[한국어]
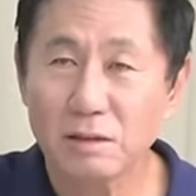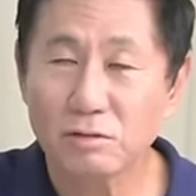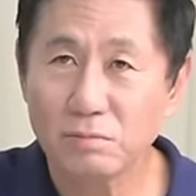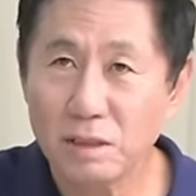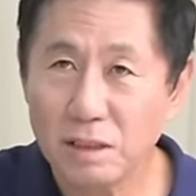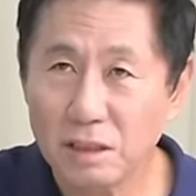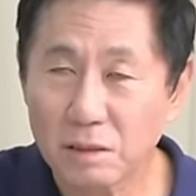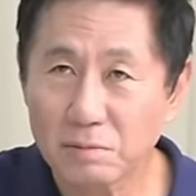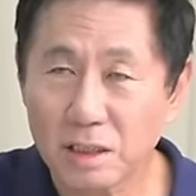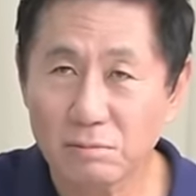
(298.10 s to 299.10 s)
국민이
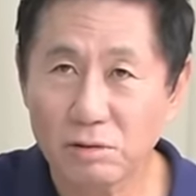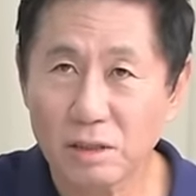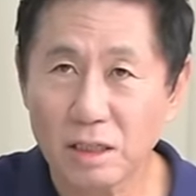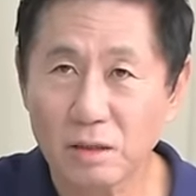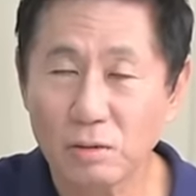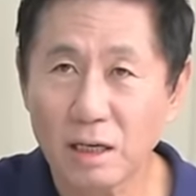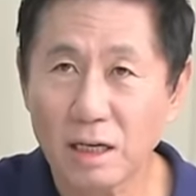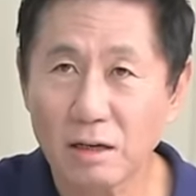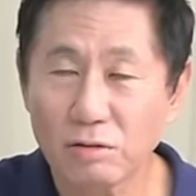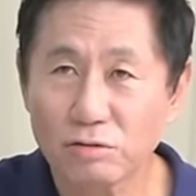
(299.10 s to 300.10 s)
어렵다, 물가는
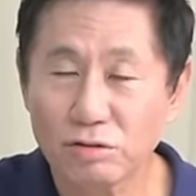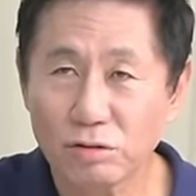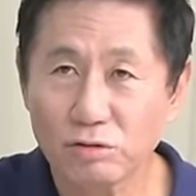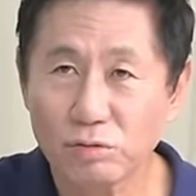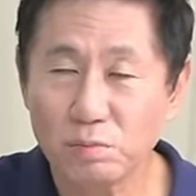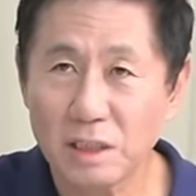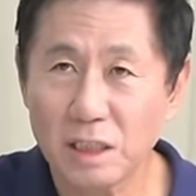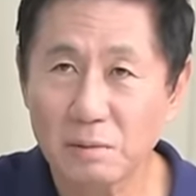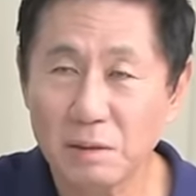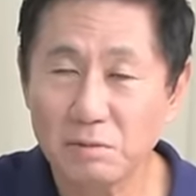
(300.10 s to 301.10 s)
올라가고 추석 준비
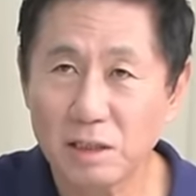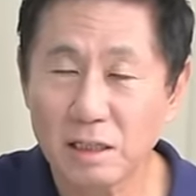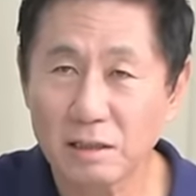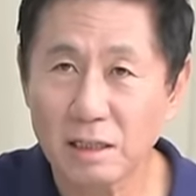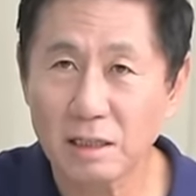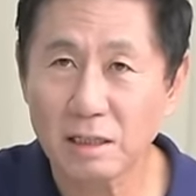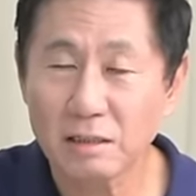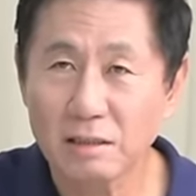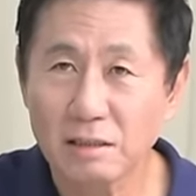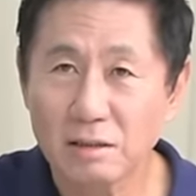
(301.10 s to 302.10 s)
때문에 힘들다 그러니까
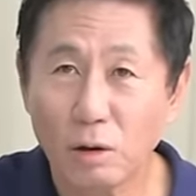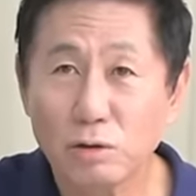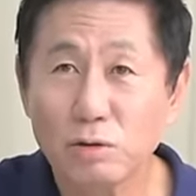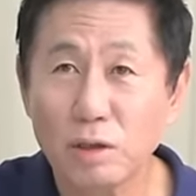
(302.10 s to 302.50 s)
억지로